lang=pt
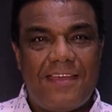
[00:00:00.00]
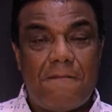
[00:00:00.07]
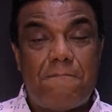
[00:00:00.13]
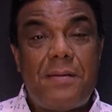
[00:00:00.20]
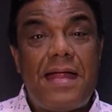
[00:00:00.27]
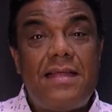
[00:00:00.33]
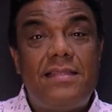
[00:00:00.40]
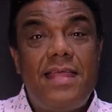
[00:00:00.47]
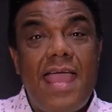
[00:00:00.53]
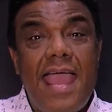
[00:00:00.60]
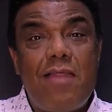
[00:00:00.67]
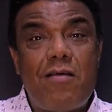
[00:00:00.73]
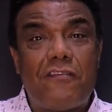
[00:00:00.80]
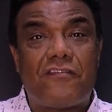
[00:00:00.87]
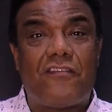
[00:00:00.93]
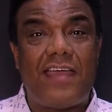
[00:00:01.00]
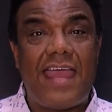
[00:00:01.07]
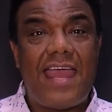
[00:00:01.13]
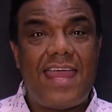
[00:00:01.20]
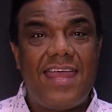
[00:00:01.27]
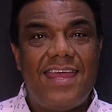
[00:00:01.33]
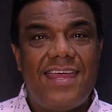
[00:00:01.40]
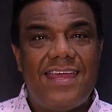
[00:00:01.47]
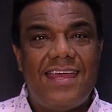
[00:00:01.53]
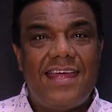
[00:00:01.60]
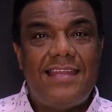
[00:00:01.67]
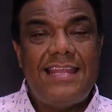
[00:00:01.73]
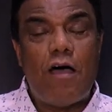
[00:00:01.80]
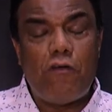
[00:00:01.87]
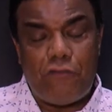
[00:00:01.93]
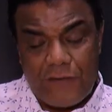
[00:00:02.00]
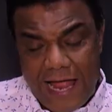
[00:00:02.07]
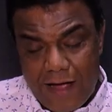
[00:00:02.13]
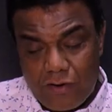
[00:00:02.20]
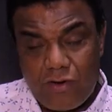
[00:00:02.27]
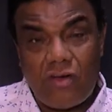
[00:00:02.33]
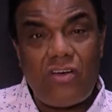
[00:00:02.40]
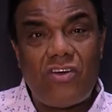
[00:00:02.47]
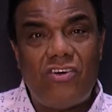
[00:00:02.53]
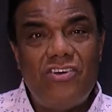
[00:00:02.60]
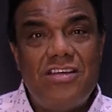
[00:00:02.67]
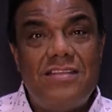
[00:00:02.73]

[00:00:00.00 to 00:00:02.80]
Perderam a fé, naufragou,